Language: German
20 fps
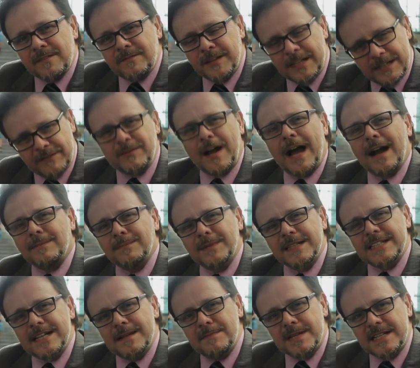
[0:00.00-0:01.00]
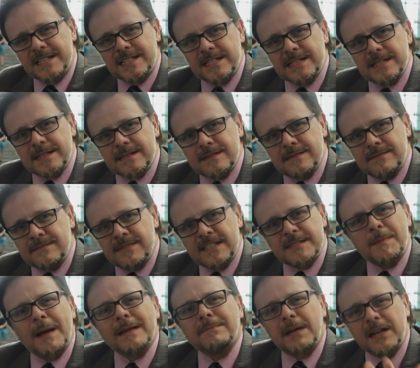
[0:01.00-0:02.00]
Viele fragen mich nämlich,
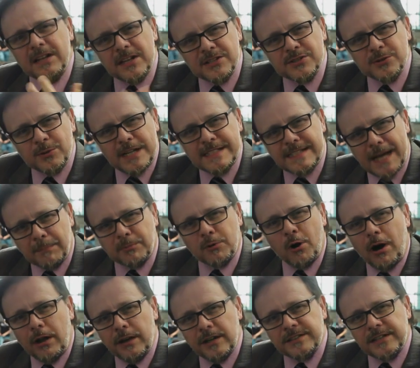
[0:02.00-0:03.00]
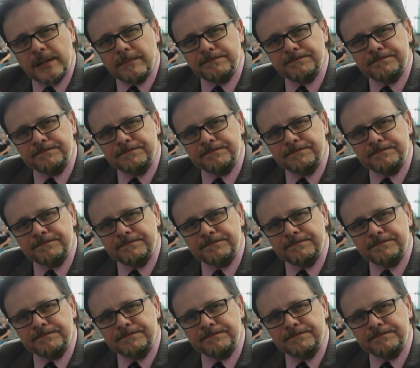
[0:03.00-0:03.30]
was macht man denn so als Abgeordneter?